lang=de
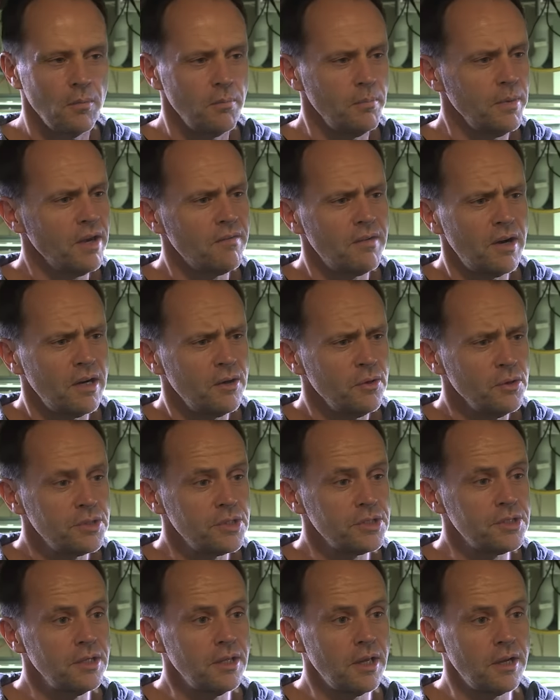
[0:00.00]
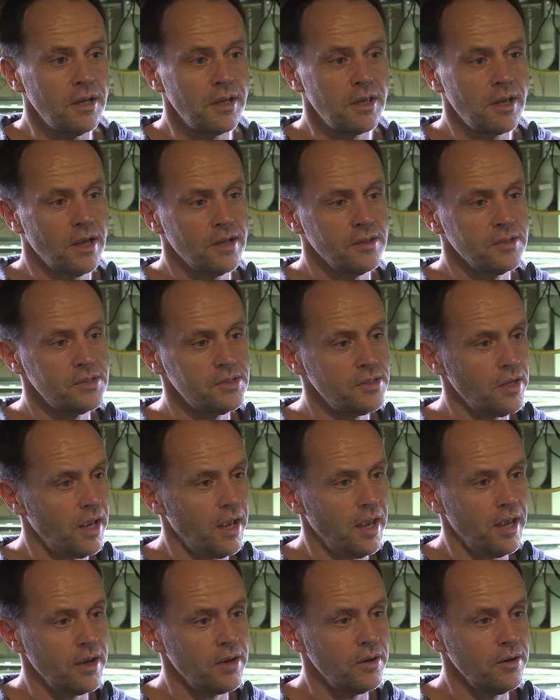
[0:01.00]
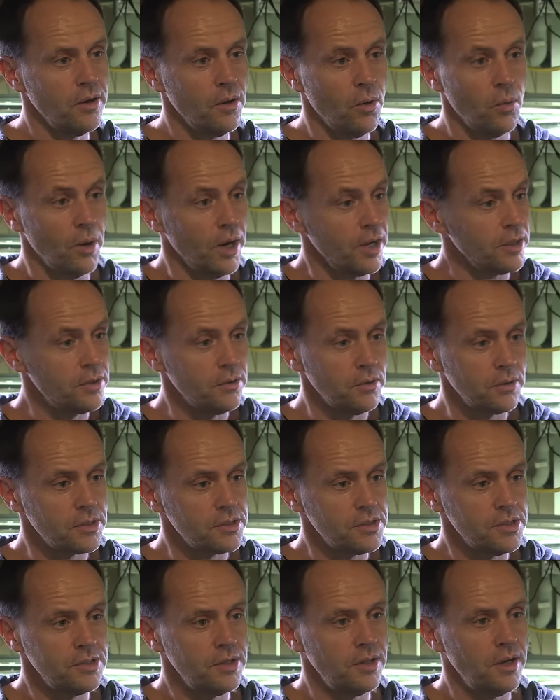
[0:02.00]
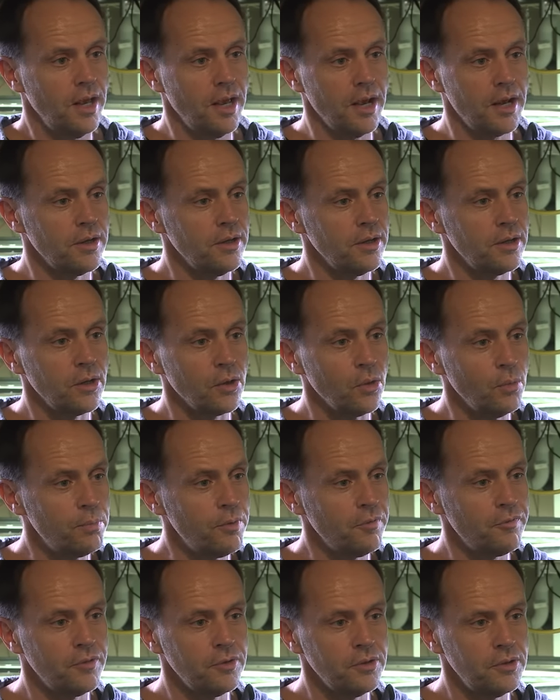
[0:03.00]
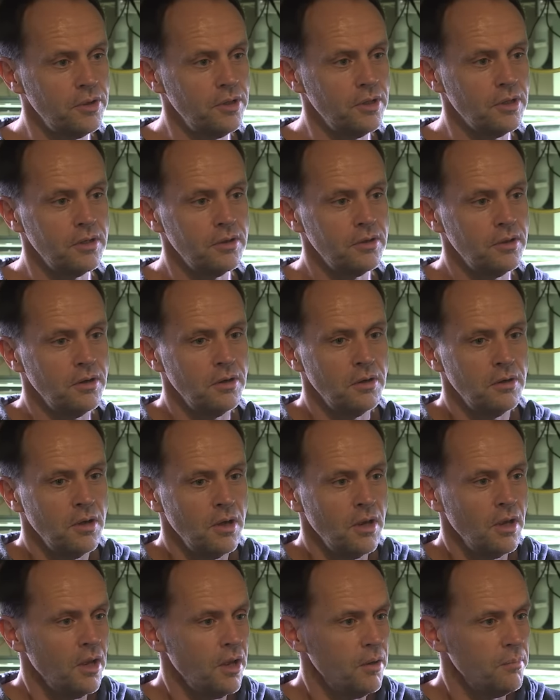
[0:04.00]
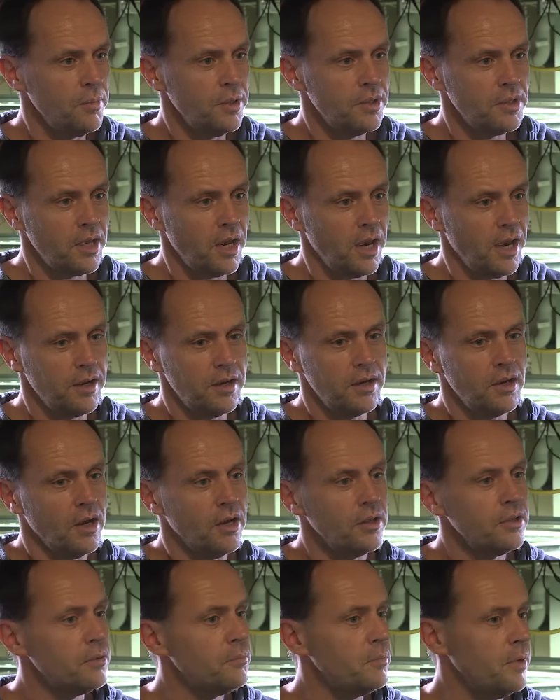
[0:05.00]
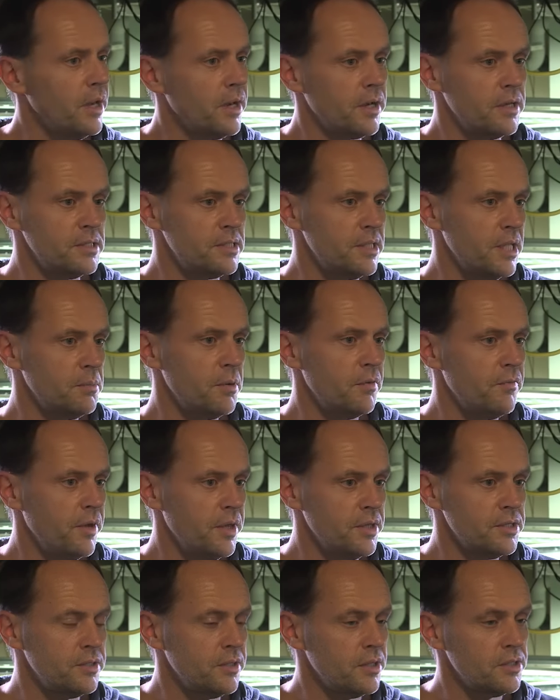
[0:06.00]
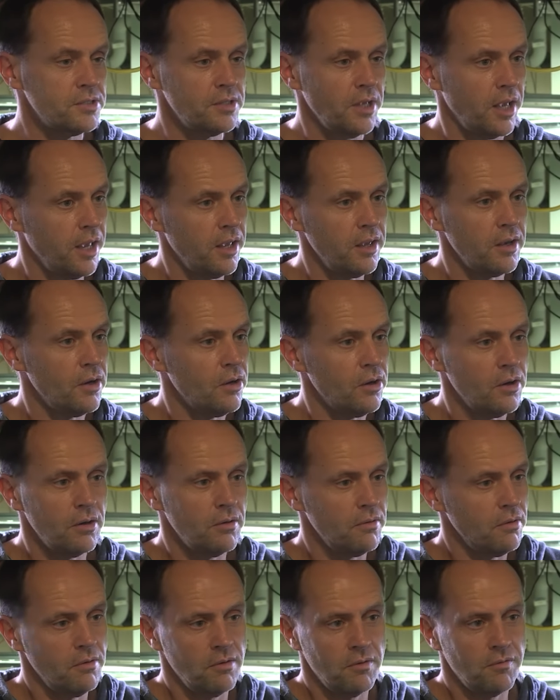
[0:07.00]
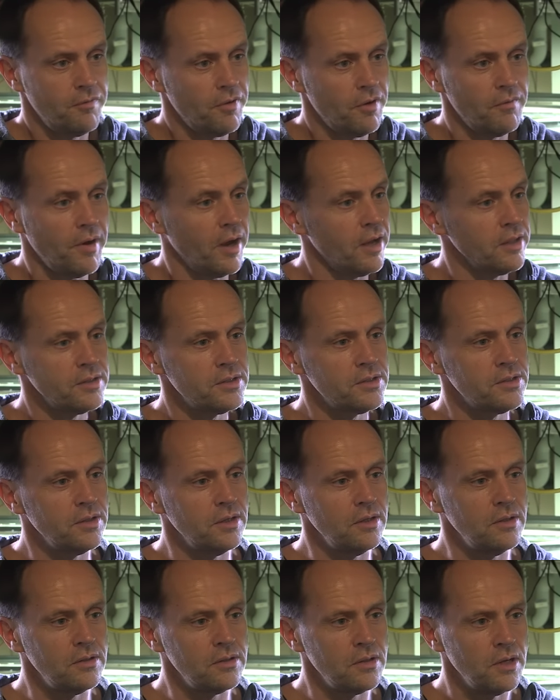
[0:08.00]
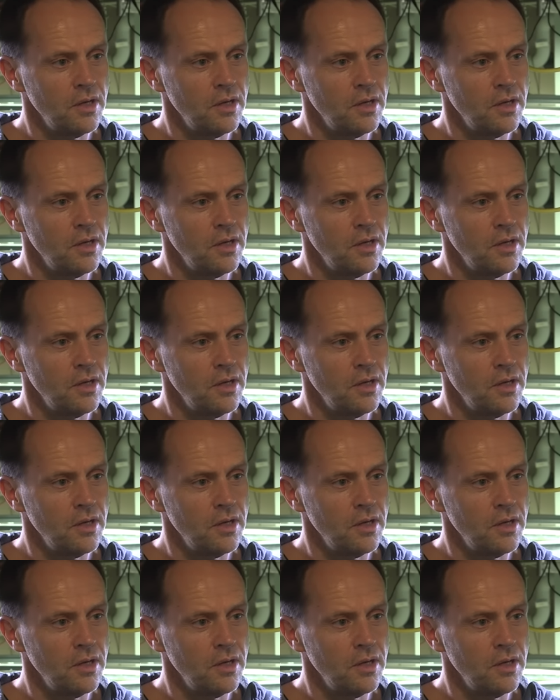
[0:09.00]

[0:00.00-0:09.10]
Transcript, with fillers: Meerwalnüsse sind eine ganz eigene Ordnung, das heißt eine eigene Gruppe von Tieren, die mit keinen anderen Meereslebewesen jetzt enger äh, verwandt sind,